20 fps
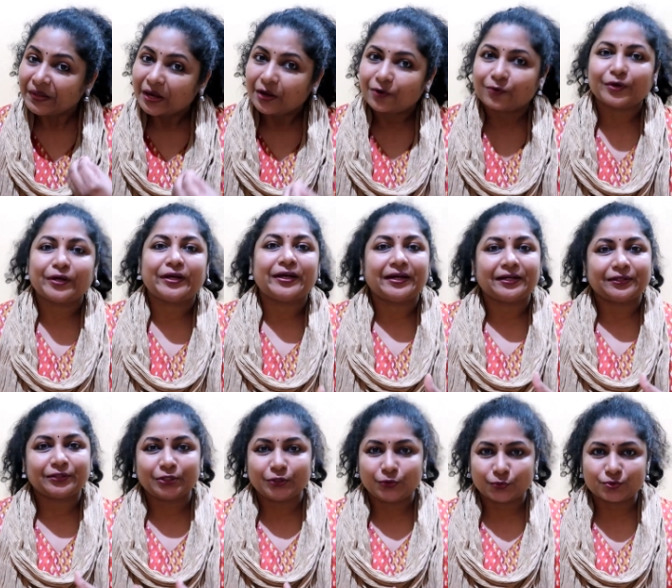அவங்க
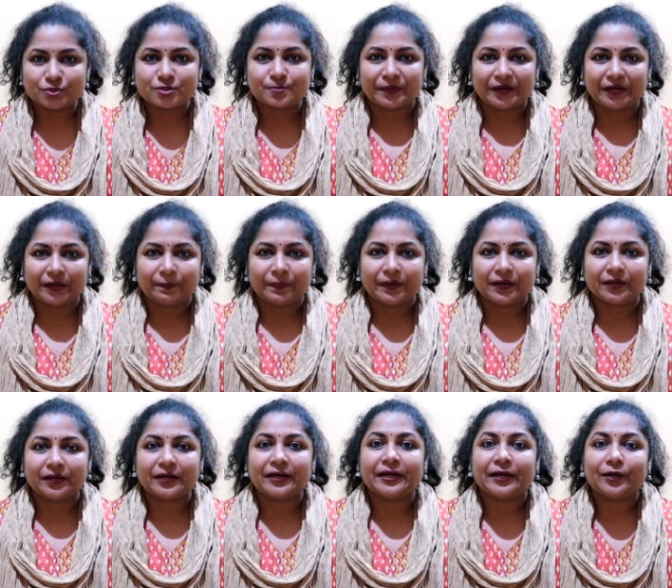எடுத்து யூஸ்
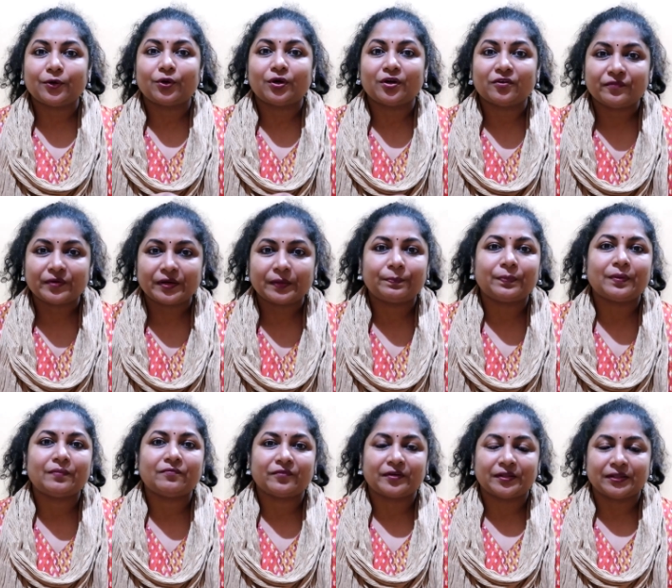பண்ணிப்பாங்க என்னோட
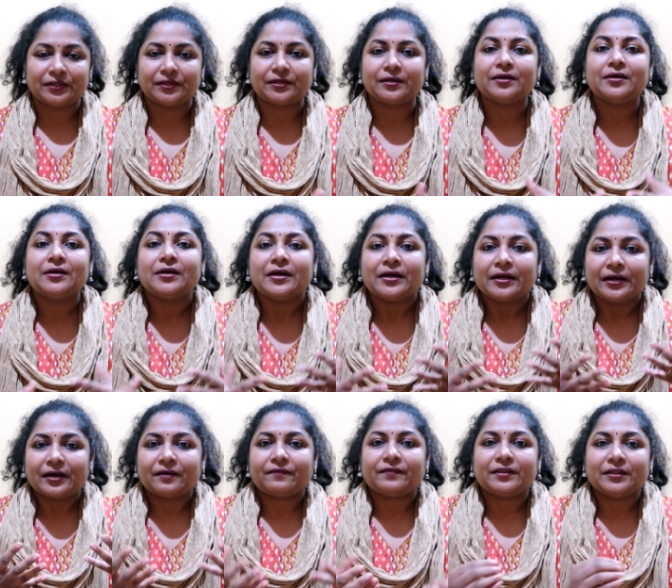விருப்பம் வந்து
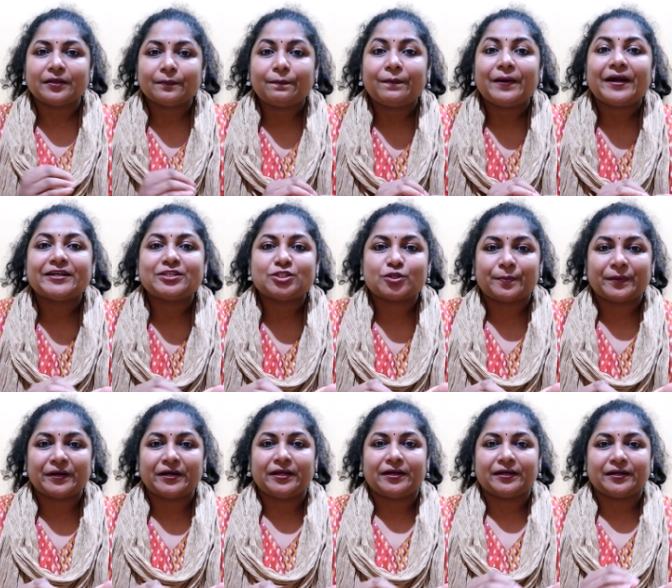நான் வந்து பிளட்ச்
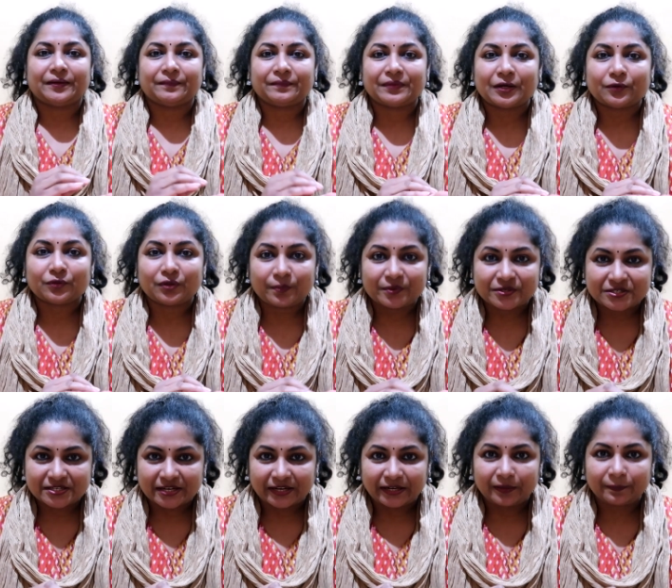பண்ணியிருக்கேன் அதாவது நம்ம
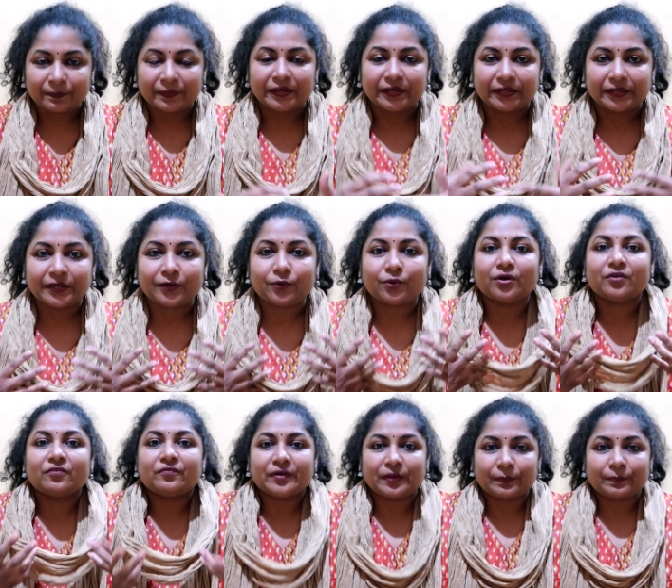சைன் பண்ணிவிட்டு என்னோட
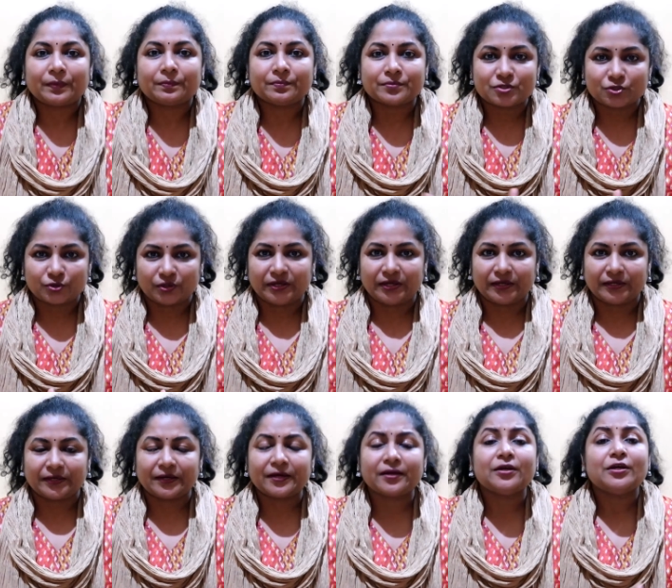விருப்பம்
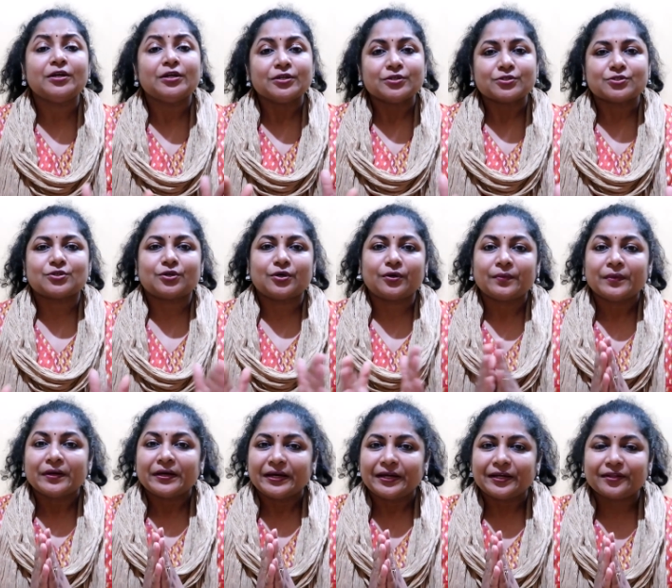சொல்லியிருக்கேன் ஸோ
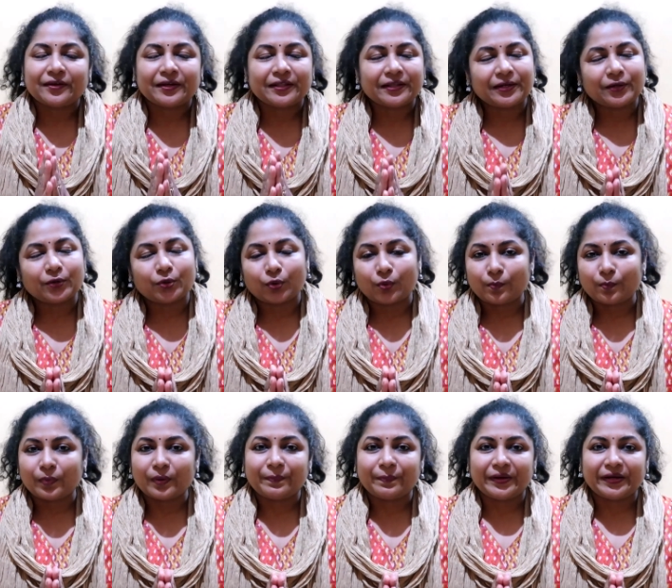இதை வந்து எனக்கு
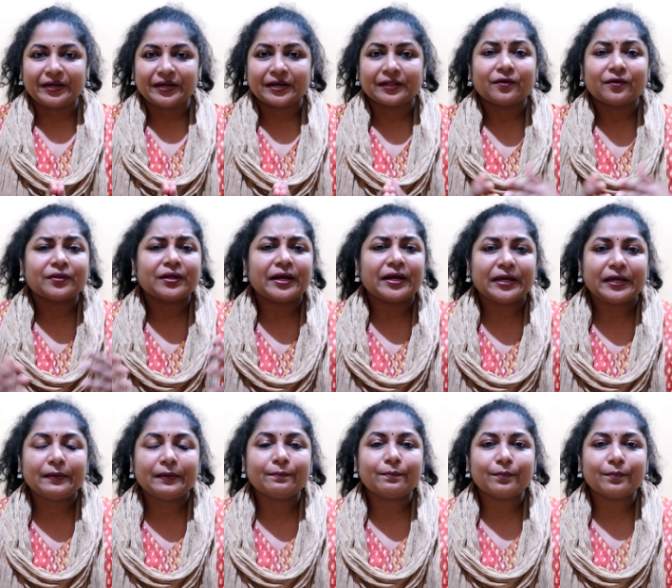ரொம்ப பெரிய அதாவது நான்
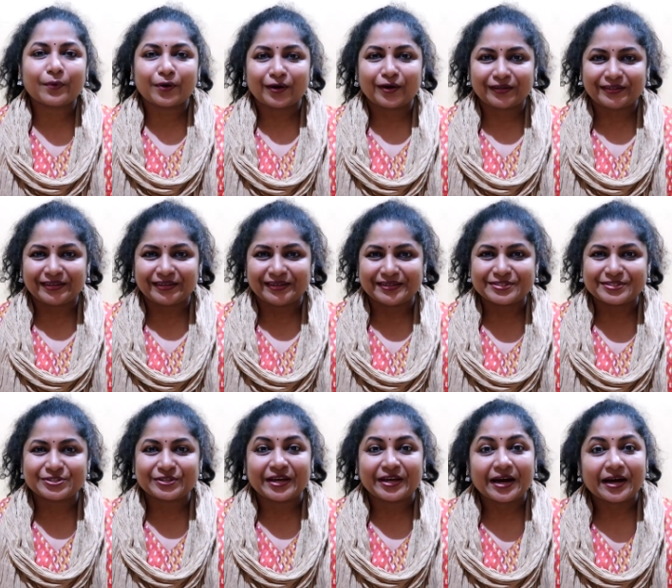இம்மார்டல்
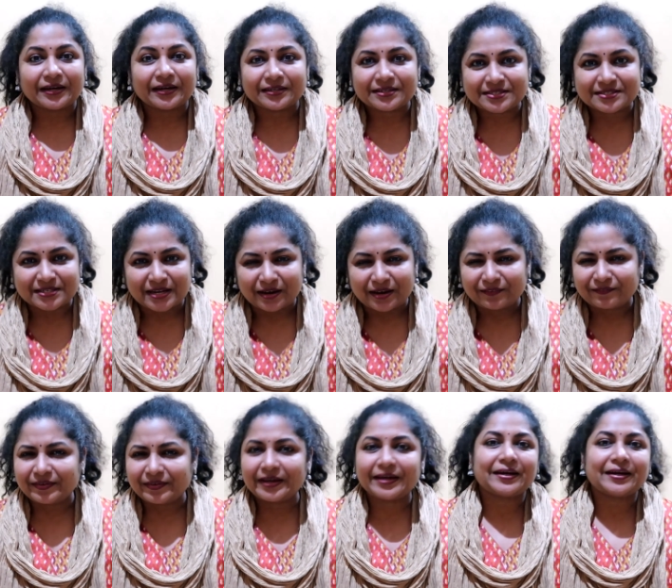ஸோ யாருக்கு
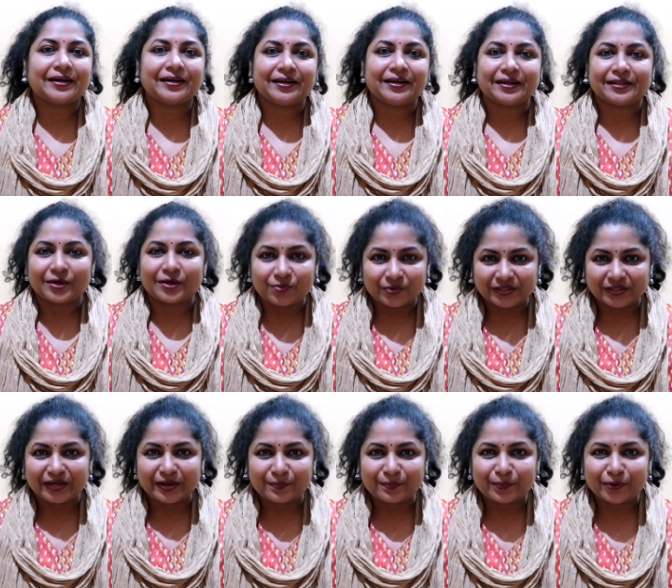சாவே கிடையாது அவங்க
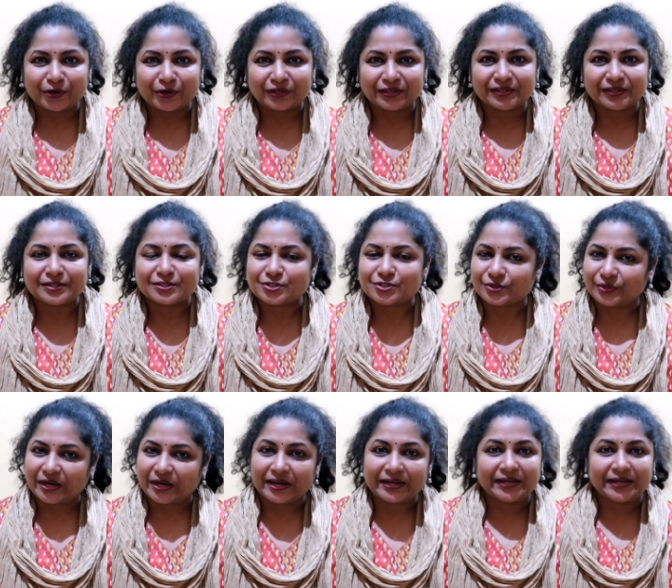தானே இம்மார்டல் ஸோ
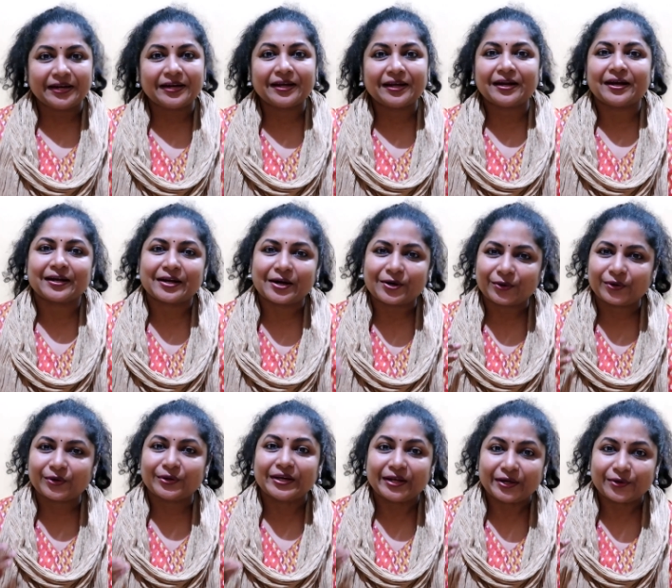நான் இல்லைனாக்கா கூட
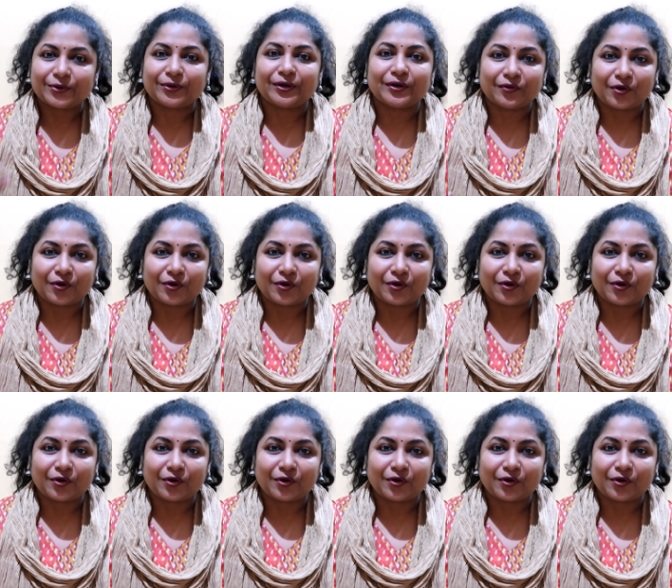என்னோட